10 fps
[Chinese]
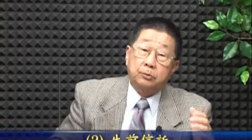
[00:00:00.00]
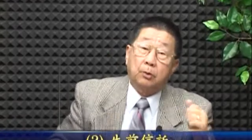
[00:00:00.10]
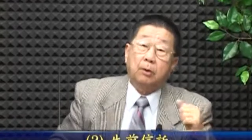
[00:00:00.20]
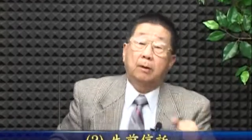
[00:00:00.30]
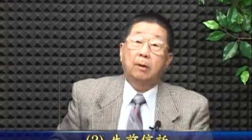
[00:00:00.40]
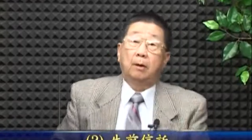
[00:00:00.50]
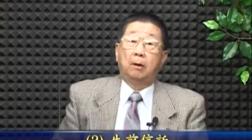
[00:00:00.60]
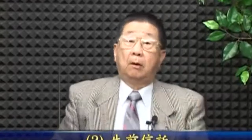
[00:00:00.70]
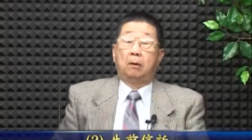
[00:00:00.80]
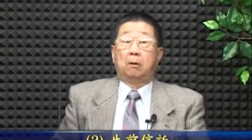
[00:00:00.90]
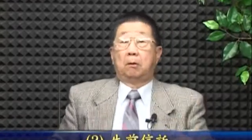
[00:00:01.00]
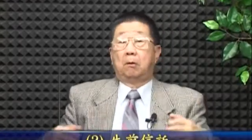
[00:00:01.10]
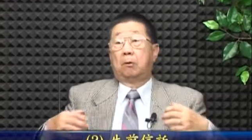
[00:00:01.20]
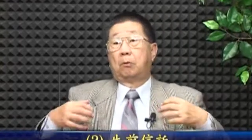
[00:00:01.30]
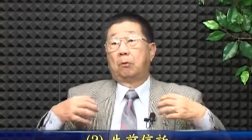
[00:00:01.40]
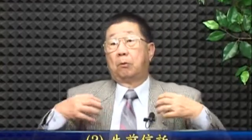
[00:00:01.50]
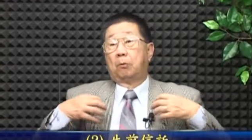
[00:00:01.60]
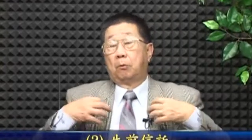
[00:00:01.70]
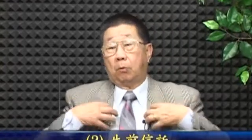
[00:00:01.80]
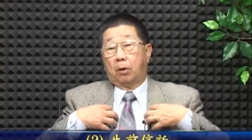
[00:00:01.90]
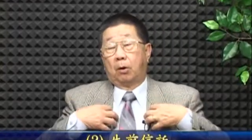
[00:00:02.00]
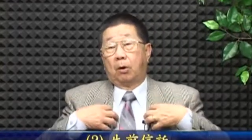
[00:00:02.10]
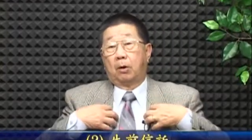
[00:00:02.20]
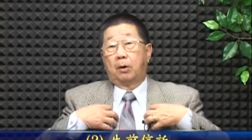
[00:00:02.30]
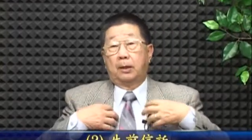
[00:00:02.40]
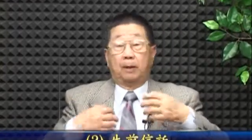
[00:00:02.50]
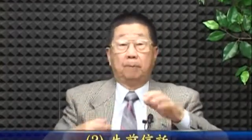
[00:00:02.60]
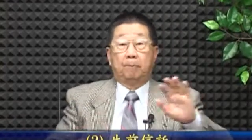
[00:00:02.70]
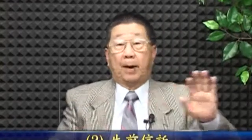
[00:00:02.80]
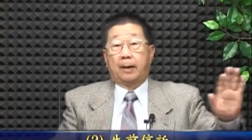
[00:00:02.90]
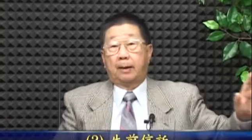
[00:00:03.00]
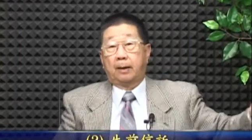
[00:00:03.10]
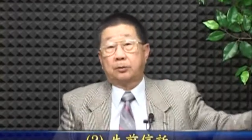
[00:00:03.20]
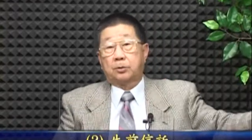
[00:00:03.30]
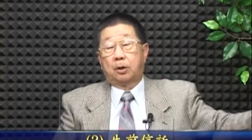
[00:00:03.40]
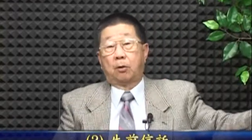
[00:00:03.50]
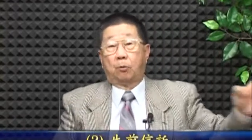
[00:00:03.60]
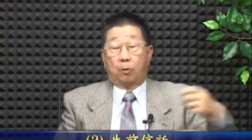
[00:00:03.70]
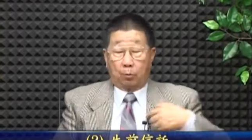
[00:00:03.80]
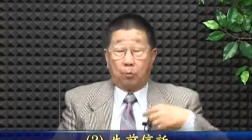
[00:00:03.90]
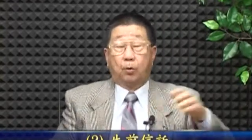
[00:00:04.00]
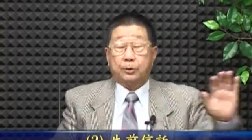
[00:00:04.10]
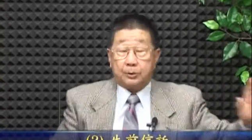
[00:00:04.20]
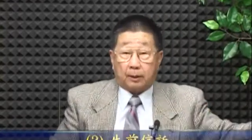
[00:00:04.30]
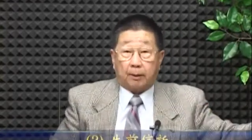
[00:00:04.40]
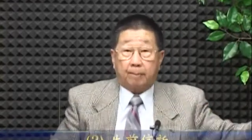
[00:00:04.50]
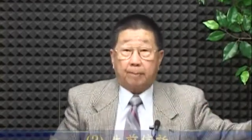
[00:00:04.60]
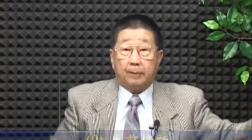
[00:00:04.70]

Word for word: 是说，我人百年之后我过世了，